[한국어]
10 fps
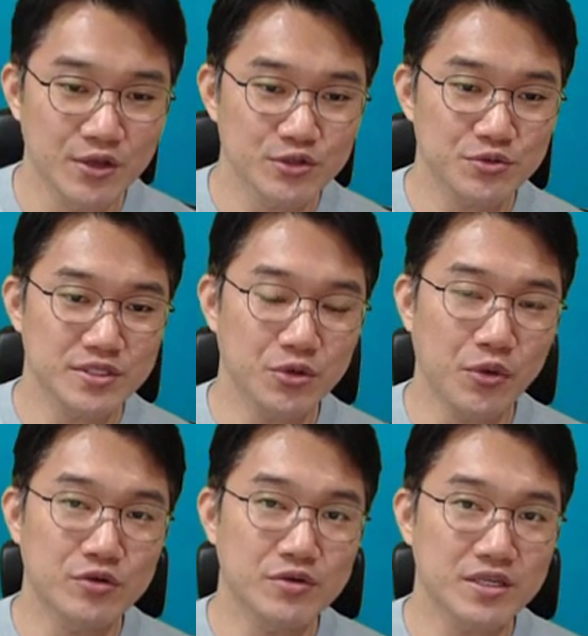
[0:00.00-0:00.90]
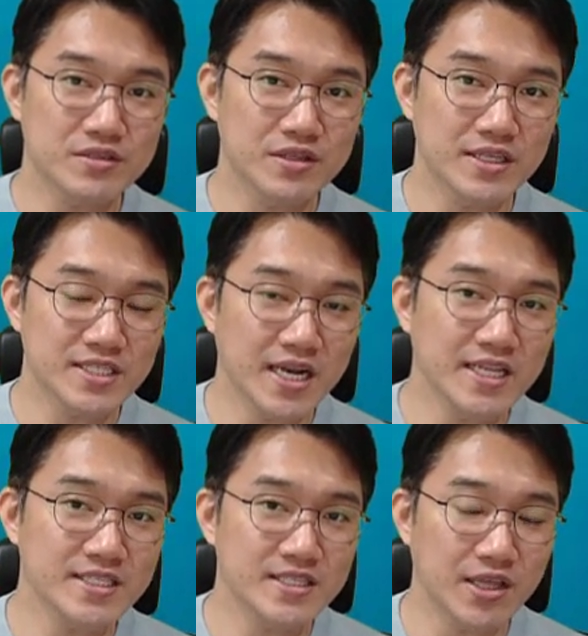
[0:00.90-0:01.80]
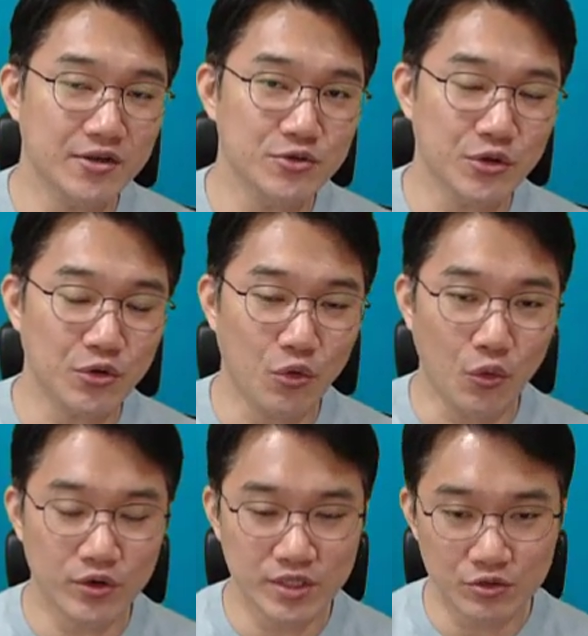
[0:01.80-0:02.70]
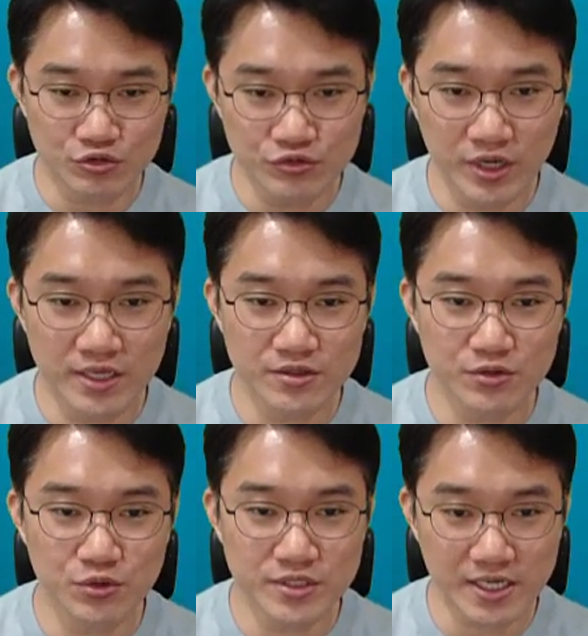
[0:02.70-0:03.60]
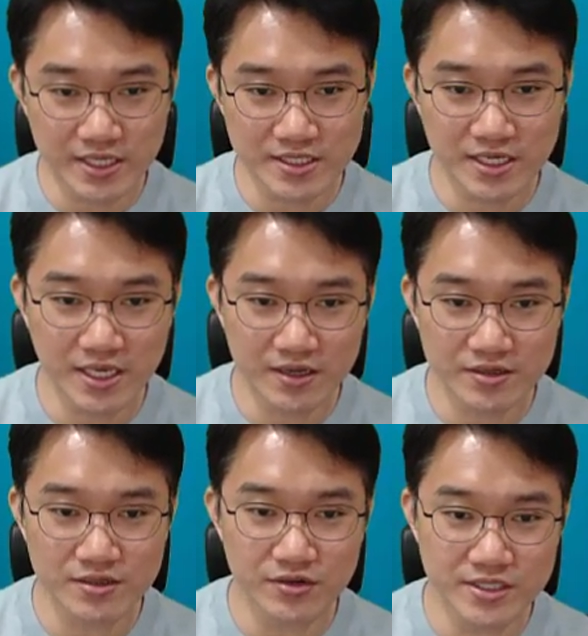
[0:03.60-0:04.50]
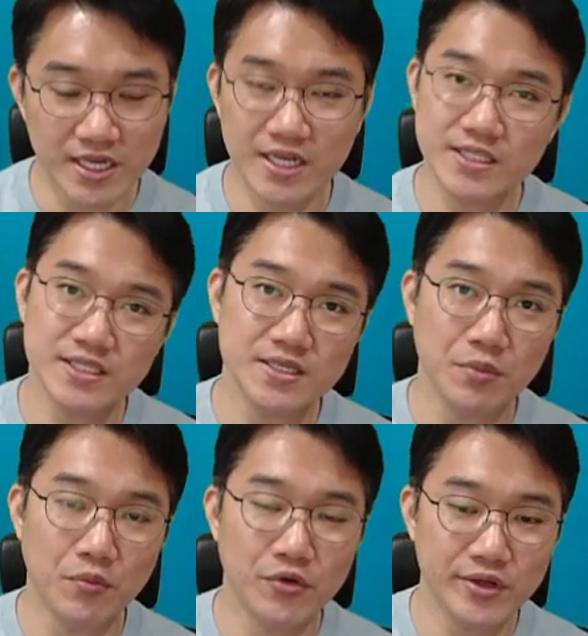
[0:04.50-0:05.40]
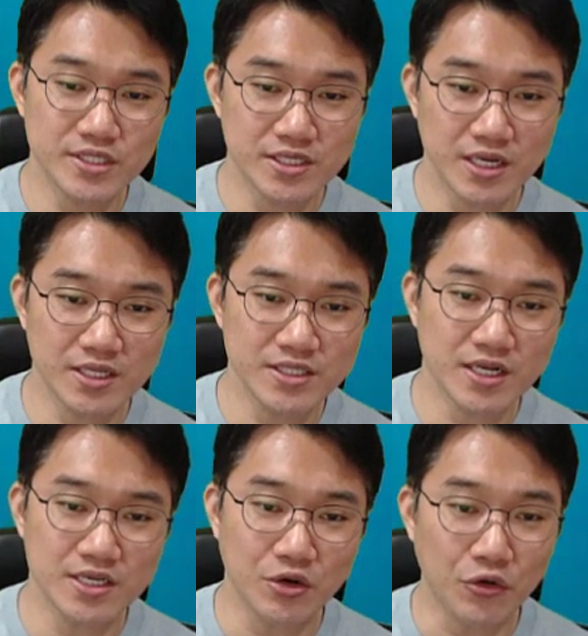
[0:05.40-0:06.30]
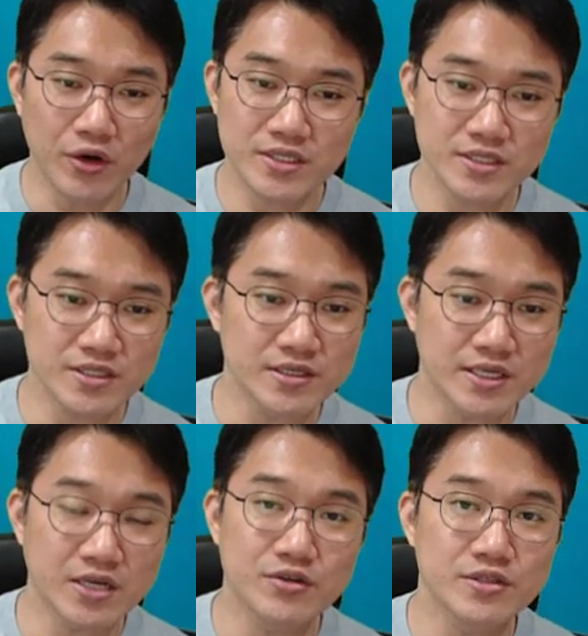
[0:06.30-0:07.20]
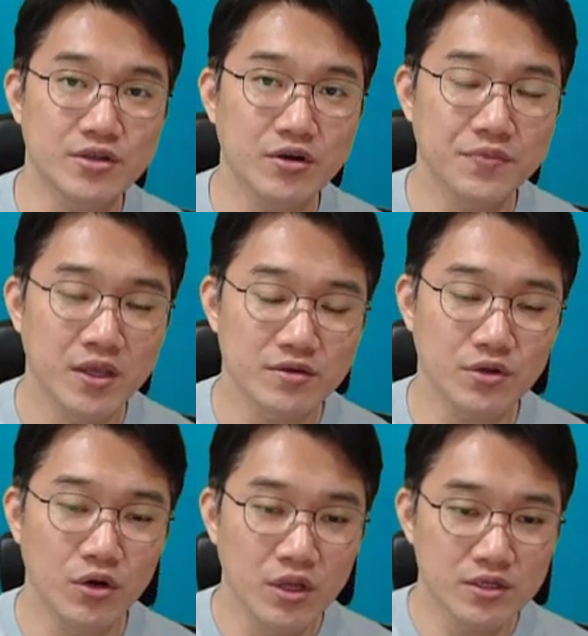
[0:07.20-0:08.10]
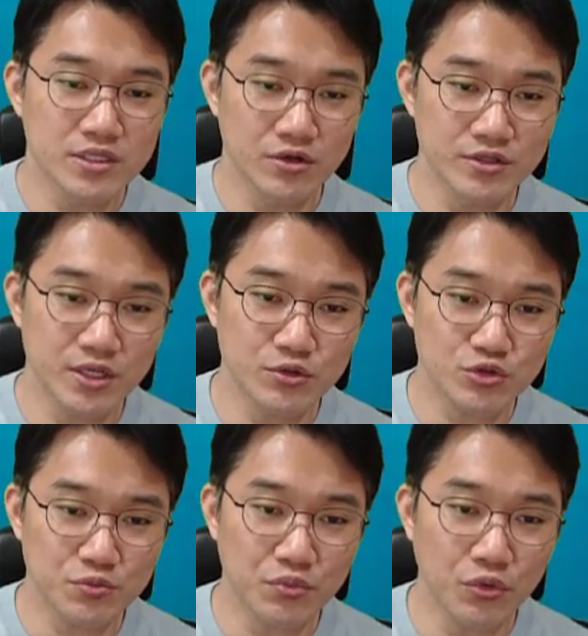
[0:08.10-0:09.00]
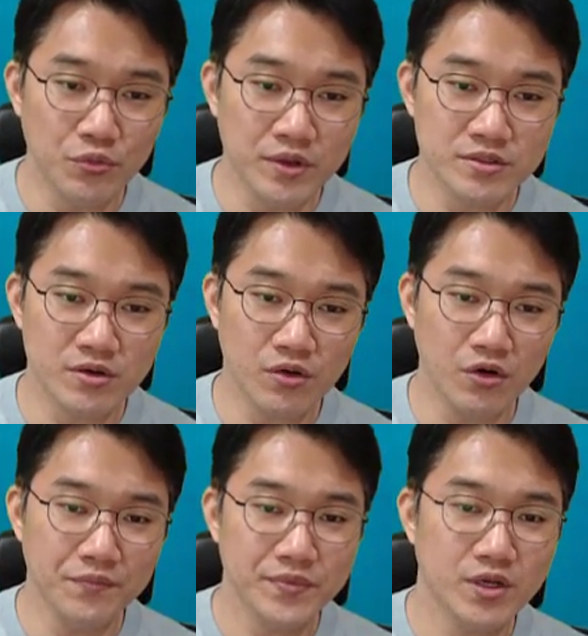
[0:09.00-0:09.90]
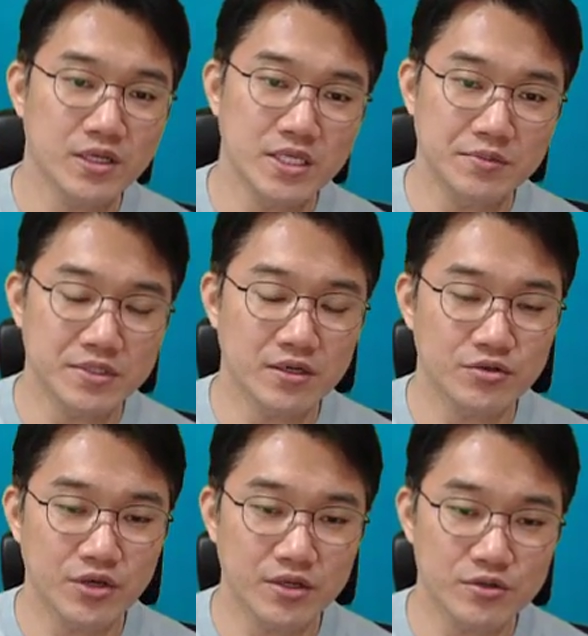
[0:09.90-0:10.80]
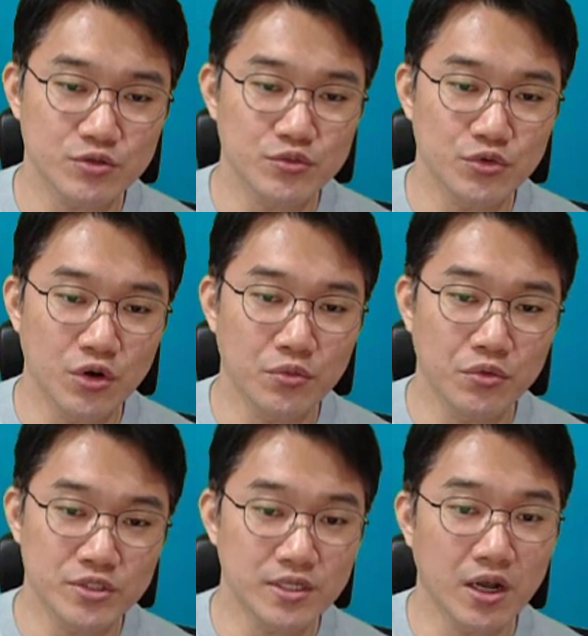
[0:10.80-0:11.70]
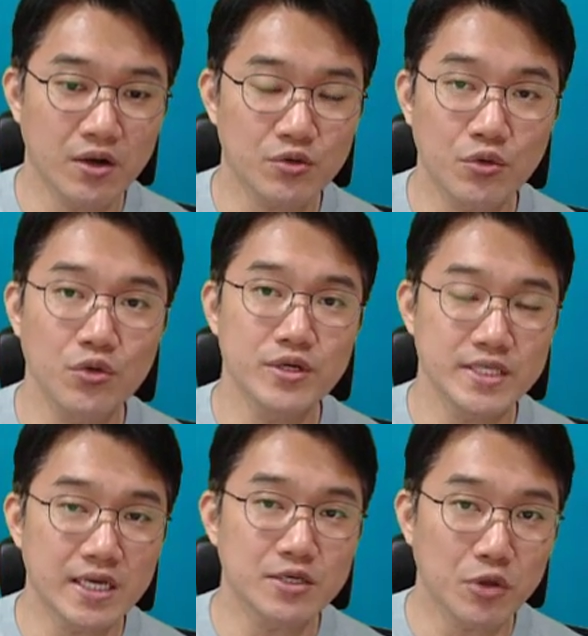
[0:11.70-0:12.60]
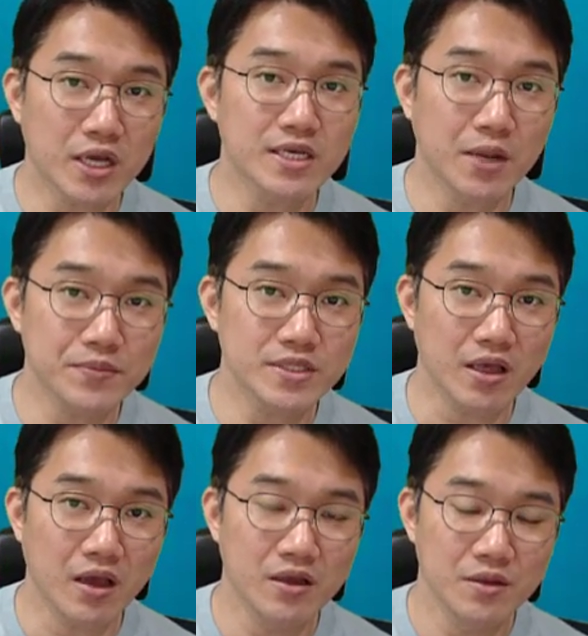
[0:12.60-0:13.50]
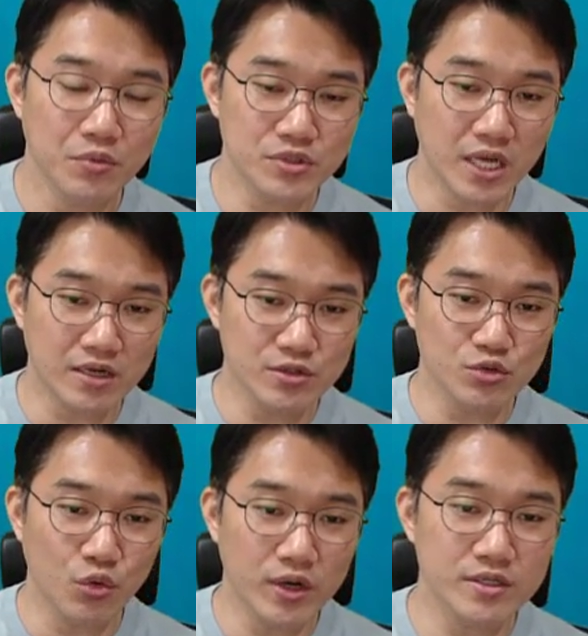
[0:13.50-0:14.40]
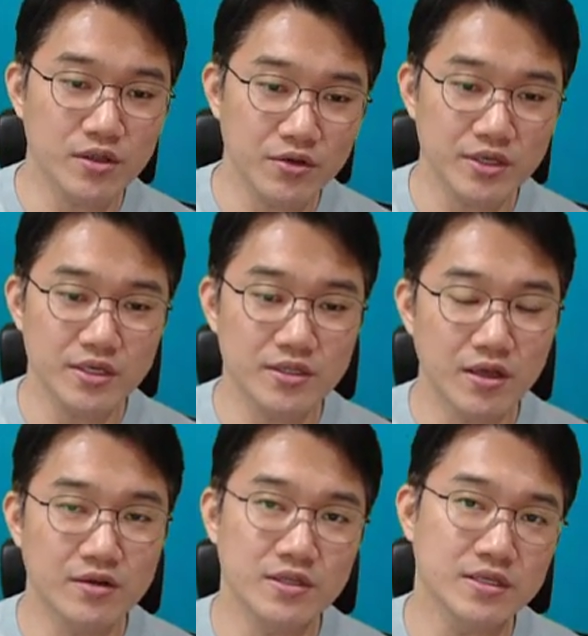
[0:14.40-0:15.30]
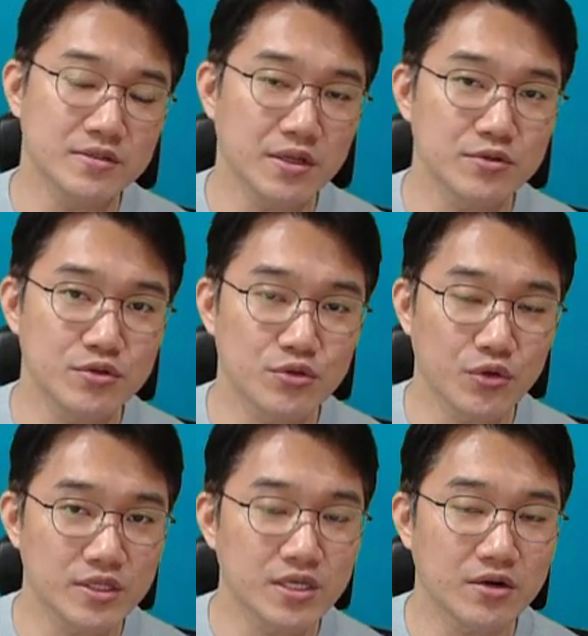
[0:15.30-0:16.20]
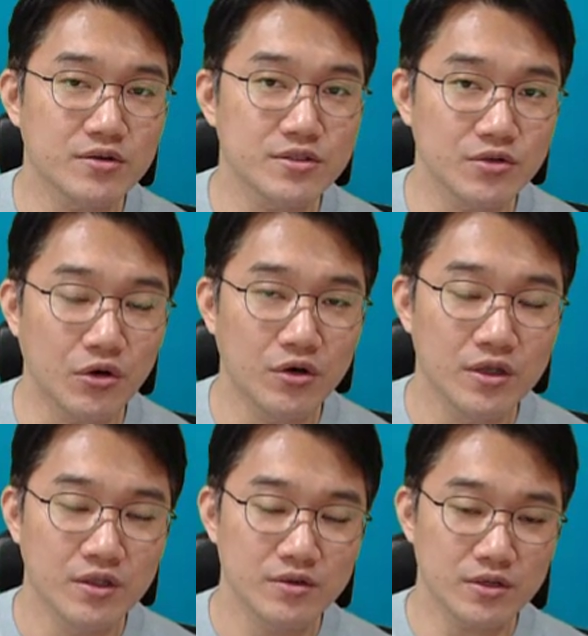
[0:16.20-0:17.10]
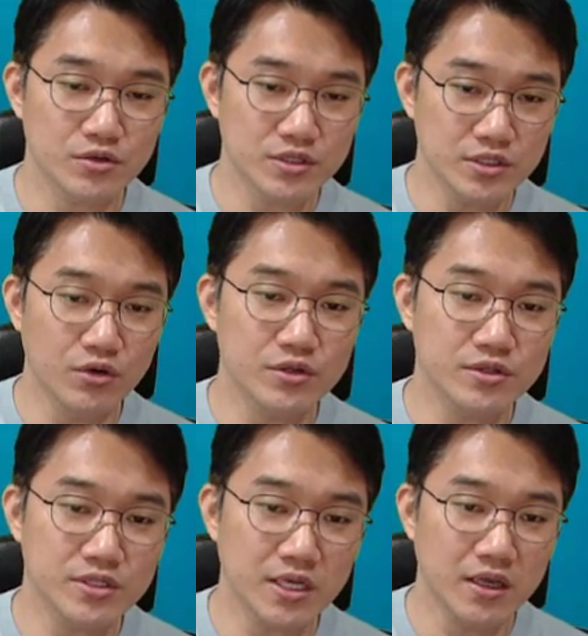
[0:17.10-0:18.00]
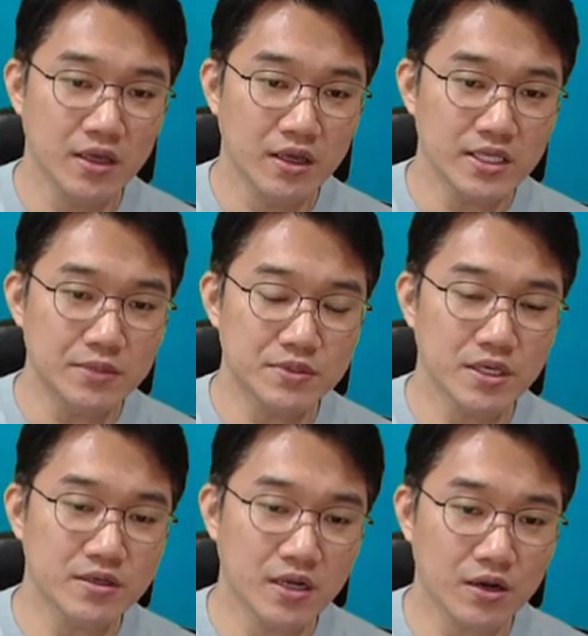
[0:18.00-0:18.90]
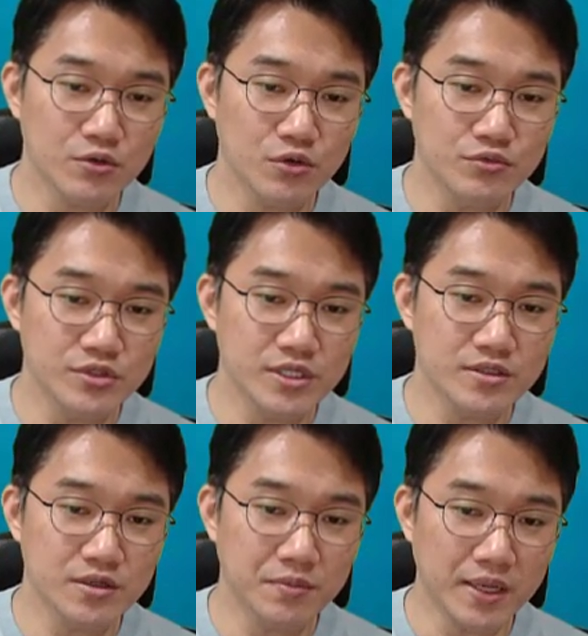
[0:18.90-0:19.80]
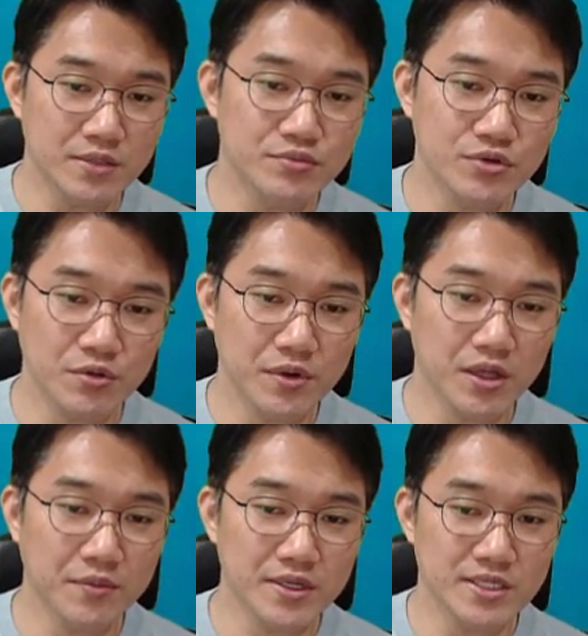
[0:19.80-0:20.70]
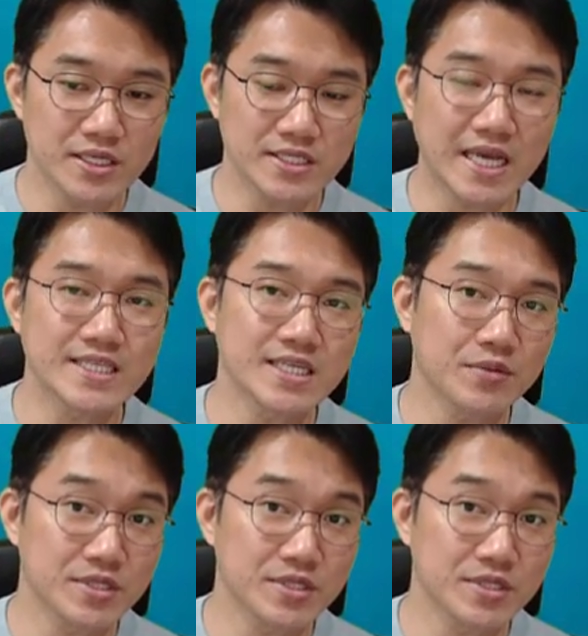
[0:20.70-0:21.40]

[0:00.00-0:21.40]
좀 이제 외국 같은데 챌린지 대회도 있고 그다음 국내에서도 작게 작게 하는 그런 챌린지 뭐 포렌식 챌린지나 여러 가지들 있거든요 그래서 그런데도 좀 보면서 한 입상 기회를 좀 누려보시라고 이야기도 하긴 합니다 뭐 작은 동아리 대회에 대한 입상들도 괜찮거든요 그래서 그런 것들 이제 입상을 하고 문제들을 많이 풀어봐야만이 이제 자신감